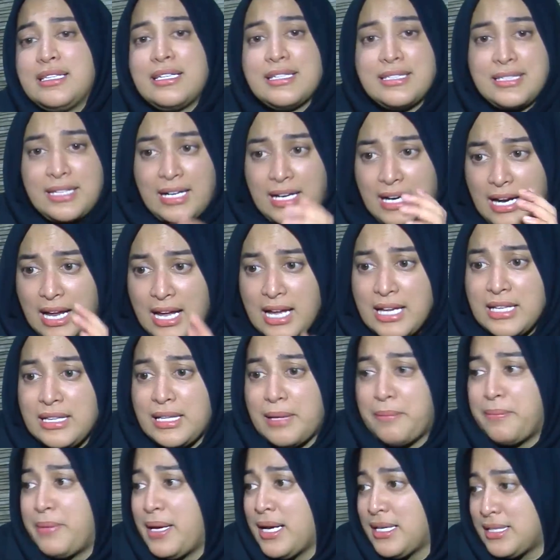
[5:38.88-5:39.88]

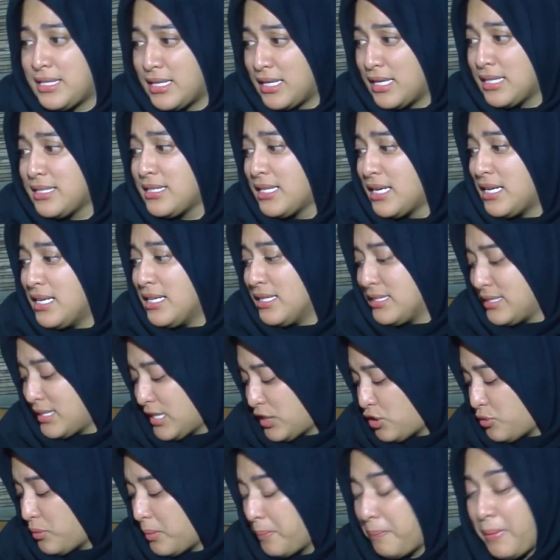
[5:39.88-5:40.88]
uh, mukanya
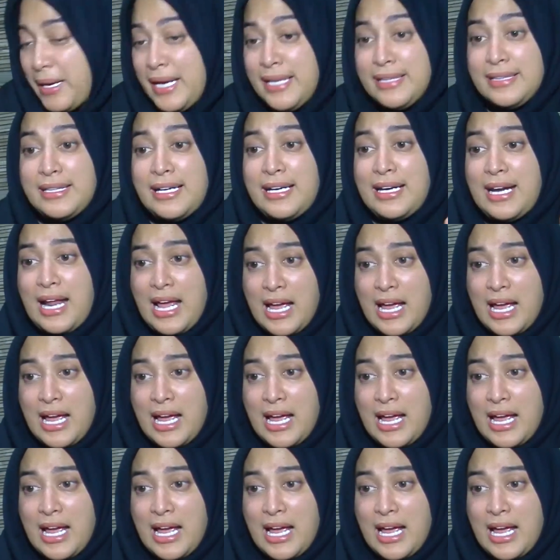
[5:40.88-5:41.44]
juga bengkak